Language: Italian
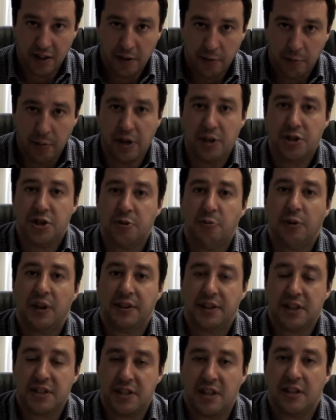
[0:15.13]
per i
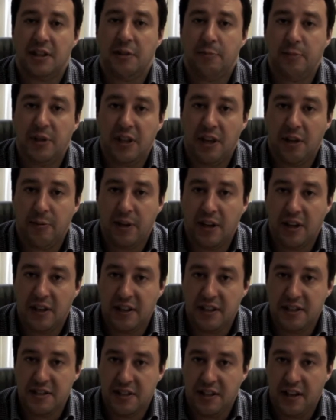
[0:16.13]
57.000
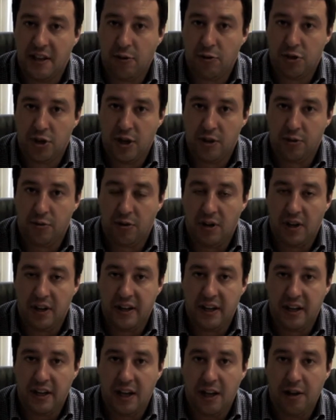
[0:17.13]
milanesi che hanno scelto la
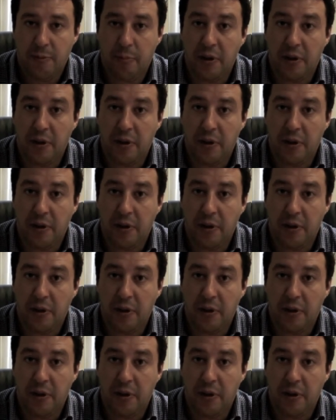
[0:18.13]
Lega,